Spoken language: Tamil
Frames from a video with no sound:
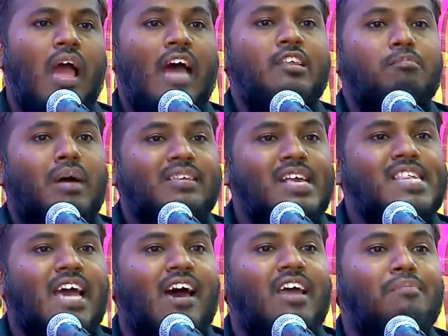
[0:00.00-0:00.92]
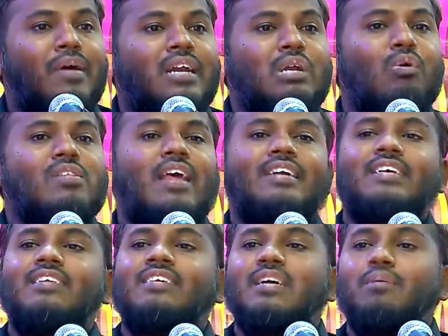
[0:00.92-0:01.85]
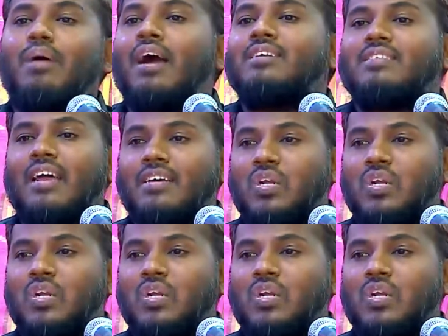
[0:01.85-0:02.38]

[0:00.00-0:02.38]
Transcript: அது மதச்சார்பற்ற ஒரு சட்டத்திட்டமாகத்தான்